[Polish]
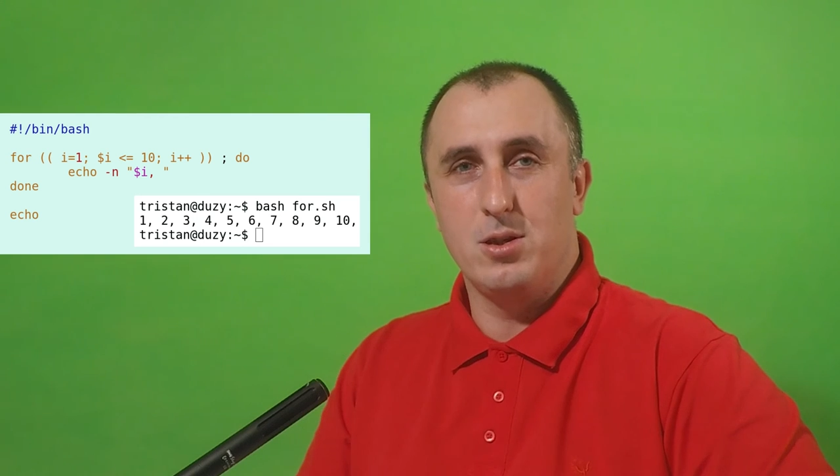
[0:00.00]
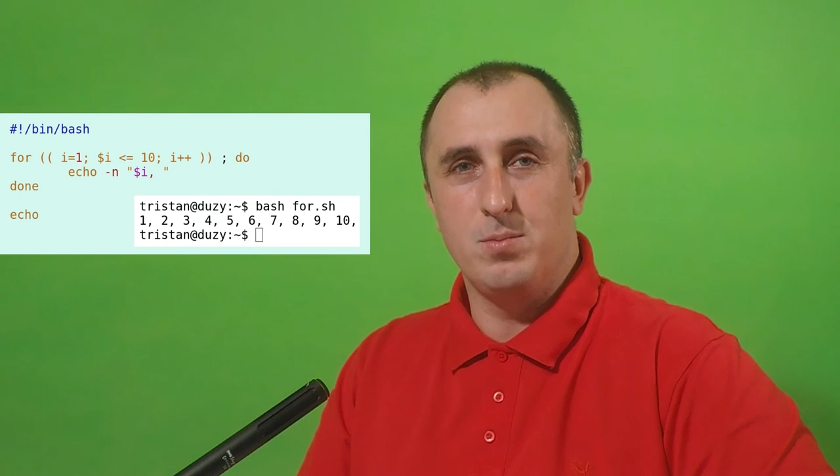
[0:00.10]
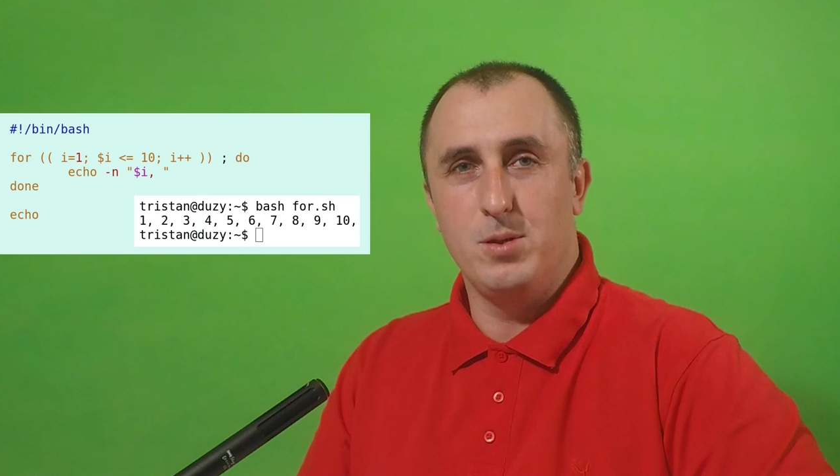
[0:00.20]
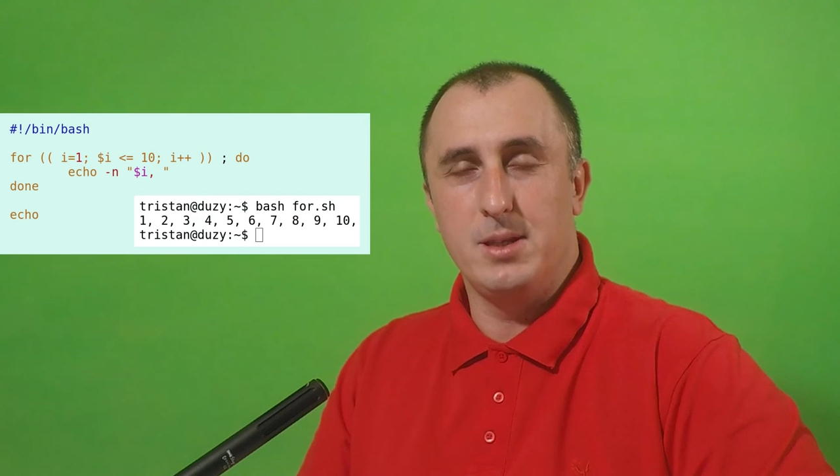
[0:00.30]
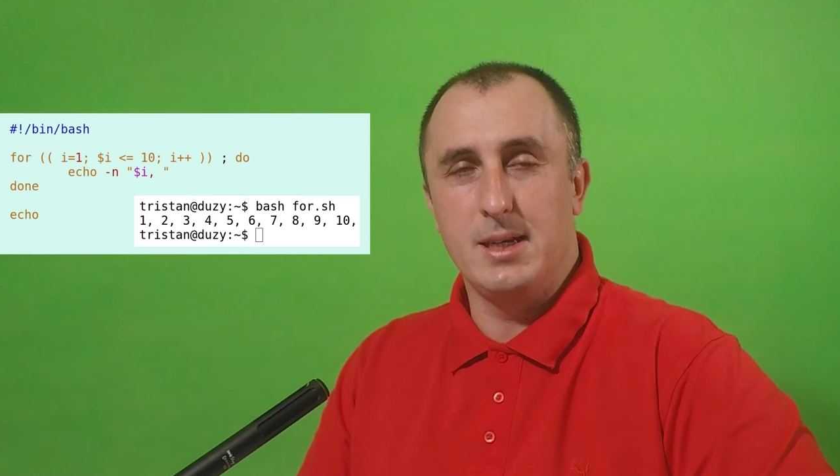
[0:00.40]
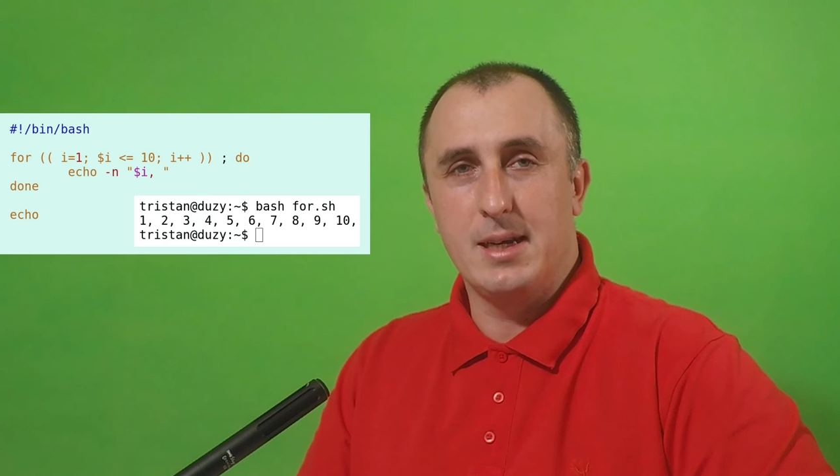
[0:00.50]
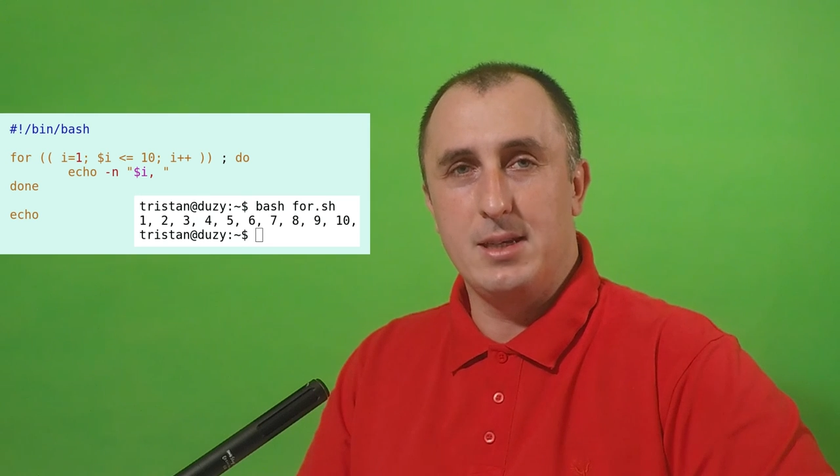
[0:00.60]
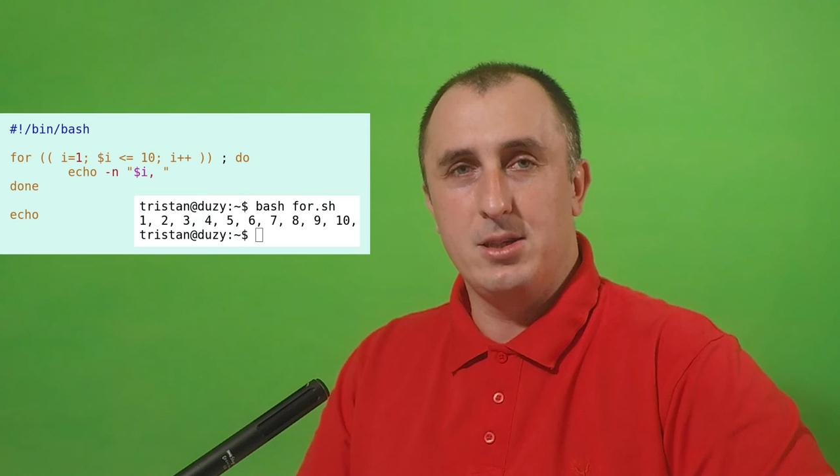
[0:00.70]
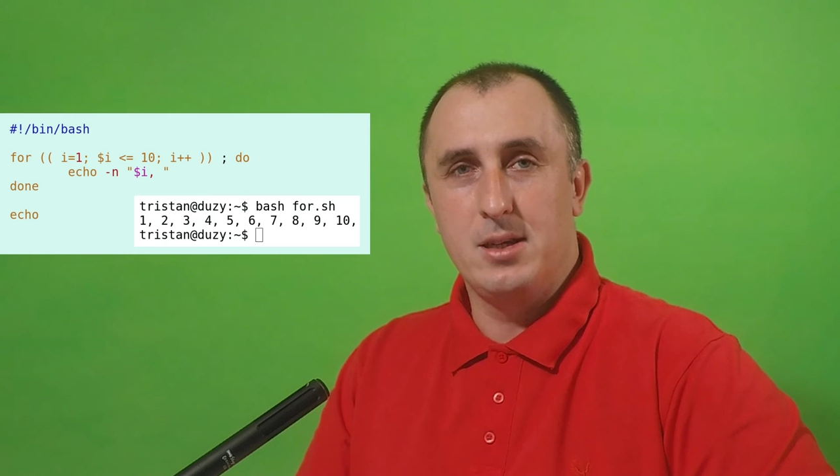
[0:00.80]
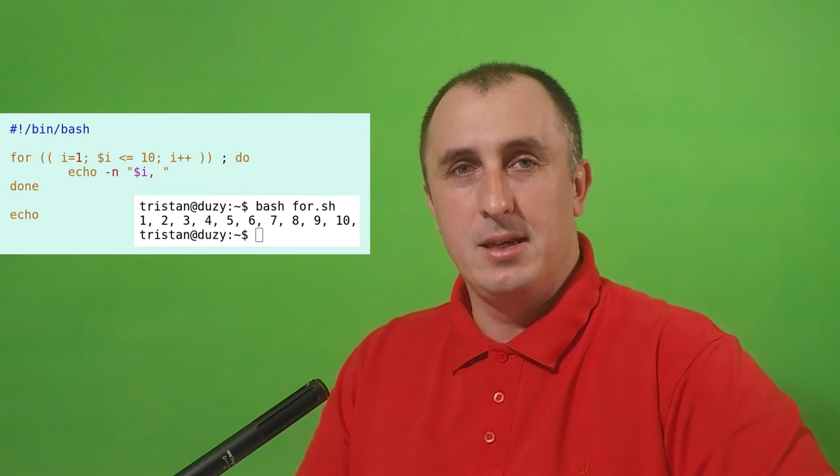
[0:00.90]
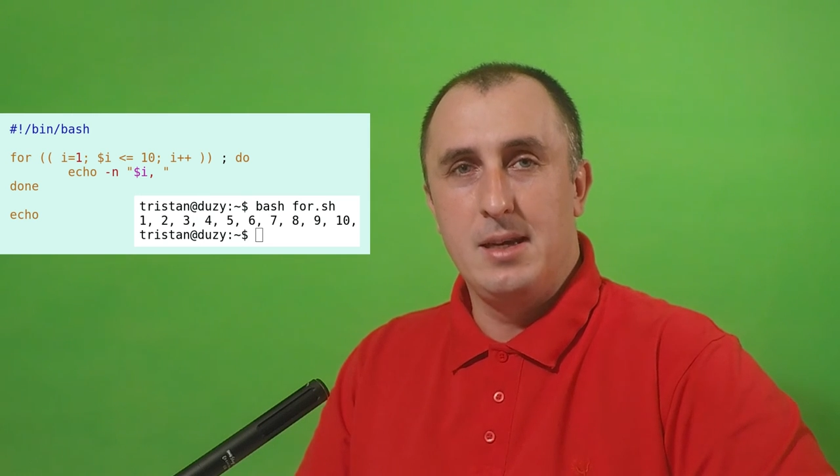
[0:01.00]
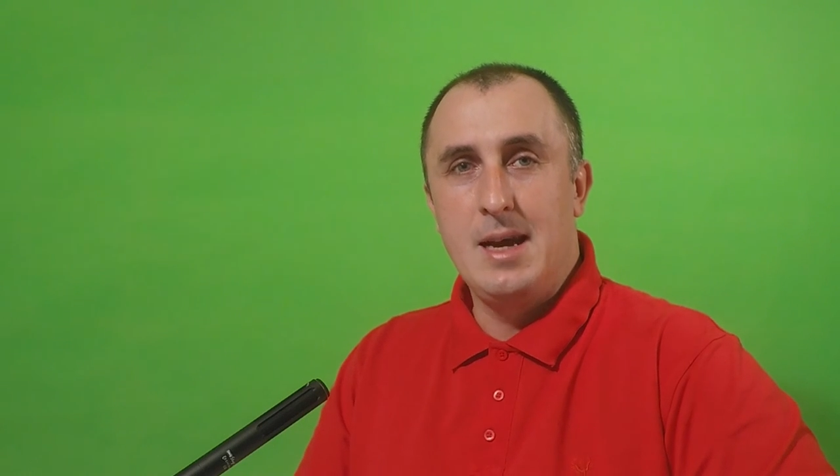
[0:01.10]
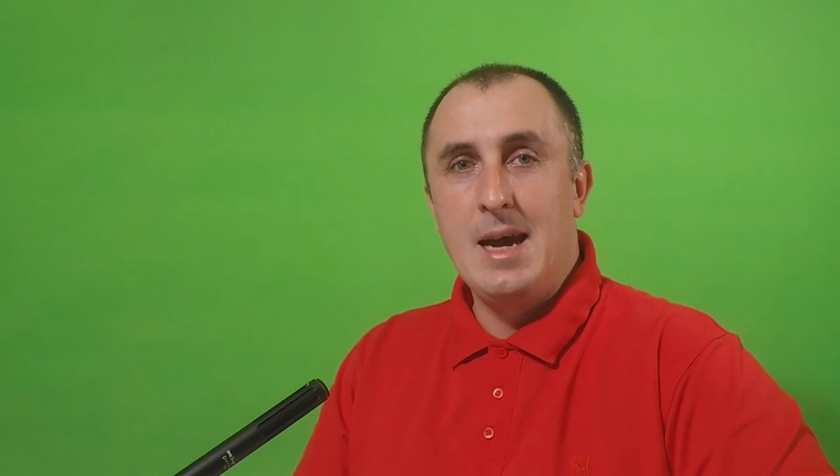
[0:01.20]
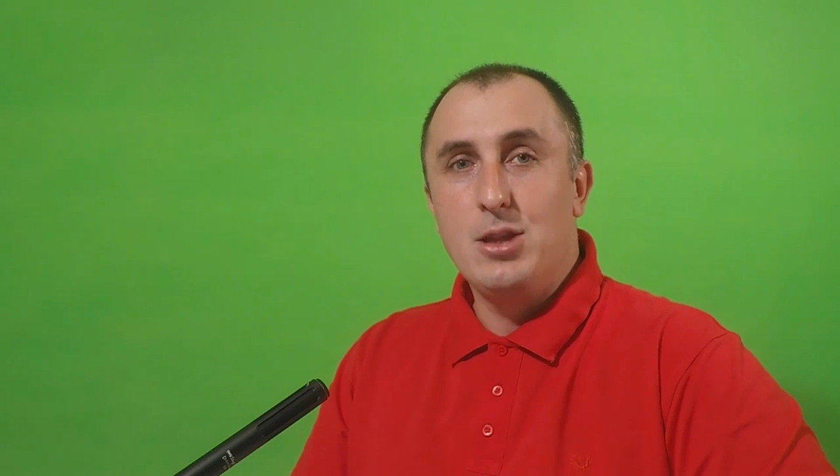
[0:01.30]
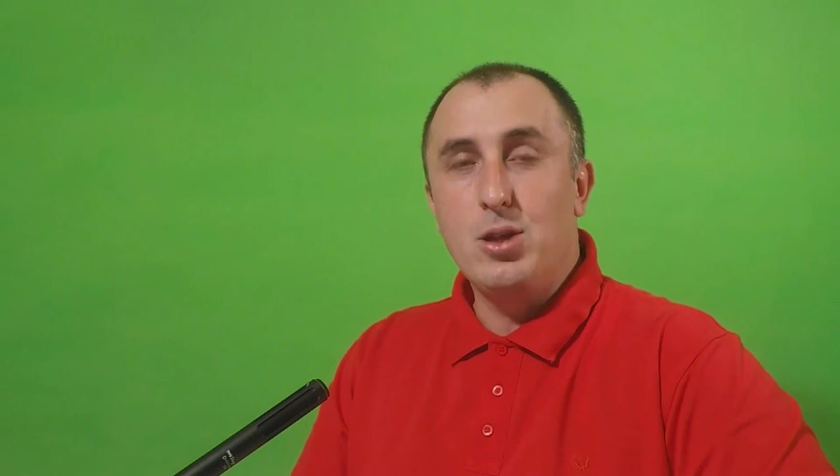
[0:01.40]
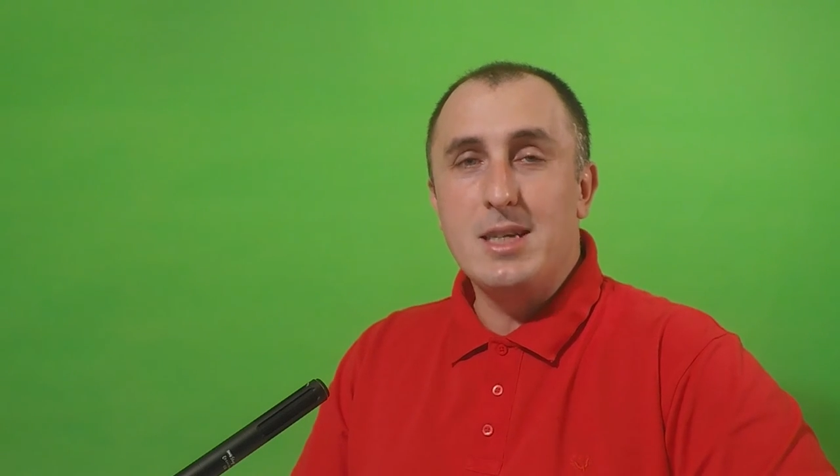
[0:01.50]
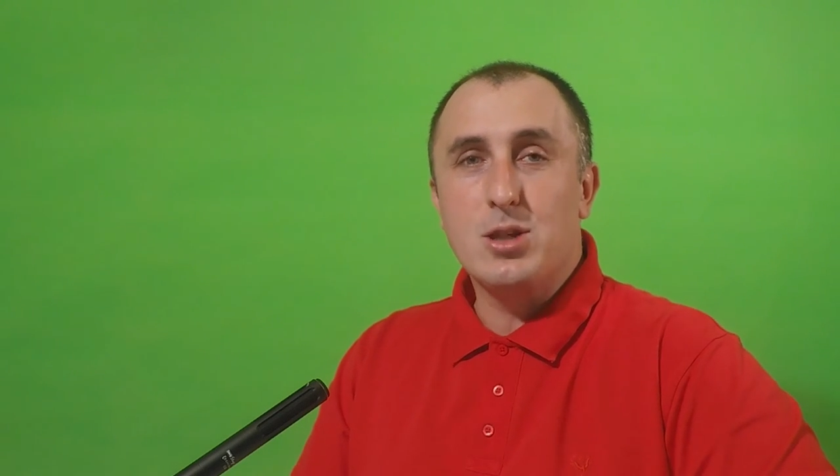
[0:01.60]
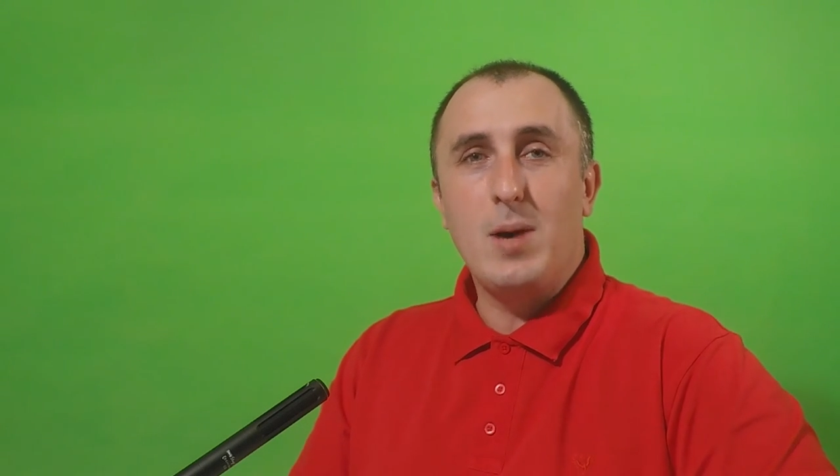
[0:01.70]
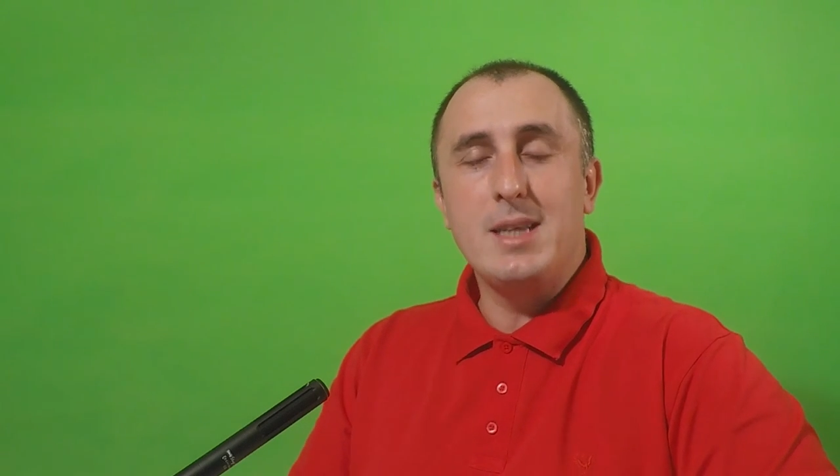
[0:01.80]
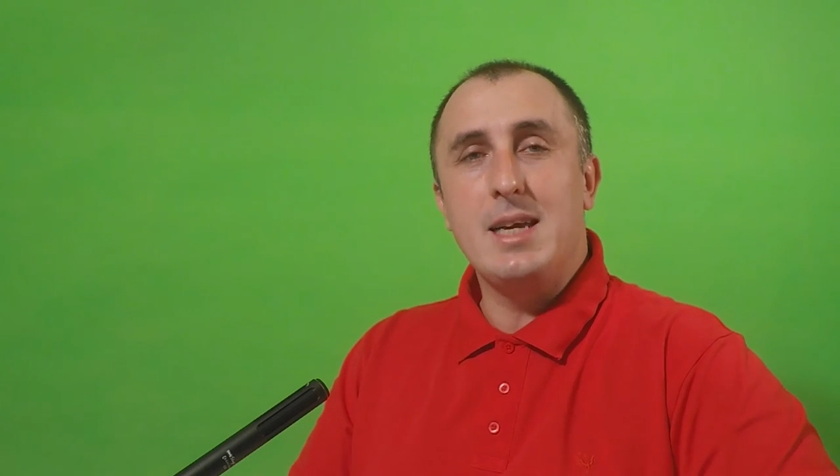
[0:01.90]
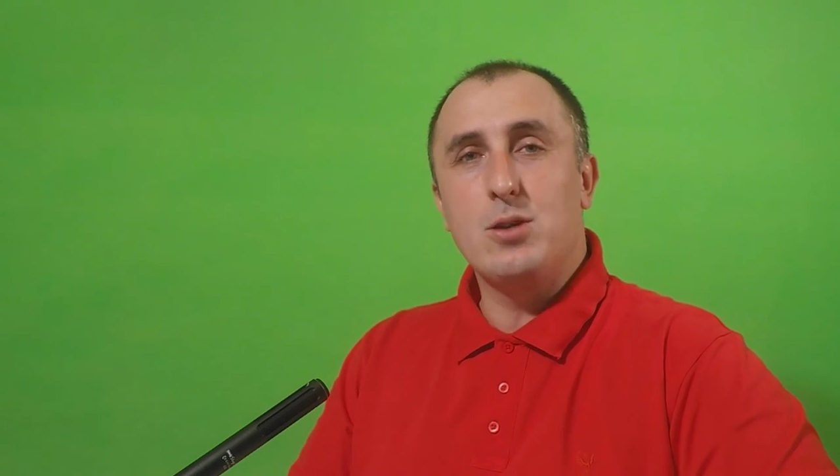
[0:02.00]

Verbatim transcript: spotykać. To jest składnia,